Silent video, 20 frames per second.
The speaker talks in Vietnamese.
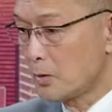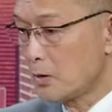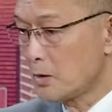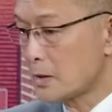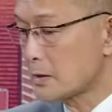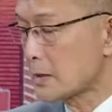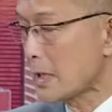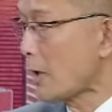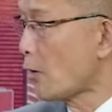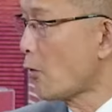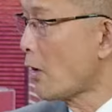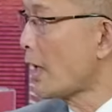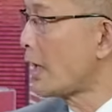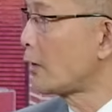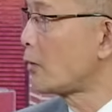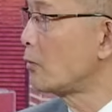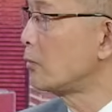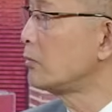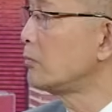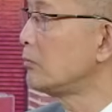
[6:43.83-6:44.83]
nói là ra hoa
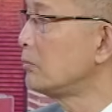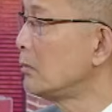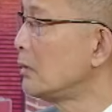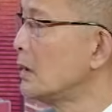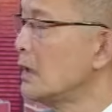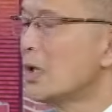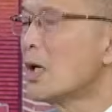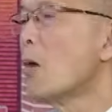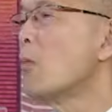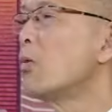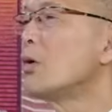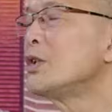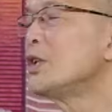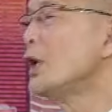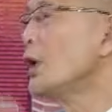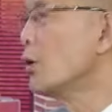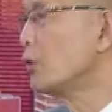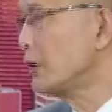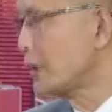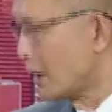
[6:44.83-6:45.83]
cũng không có
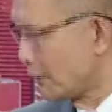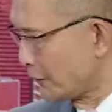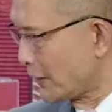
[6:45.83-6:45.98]
nhiều như ở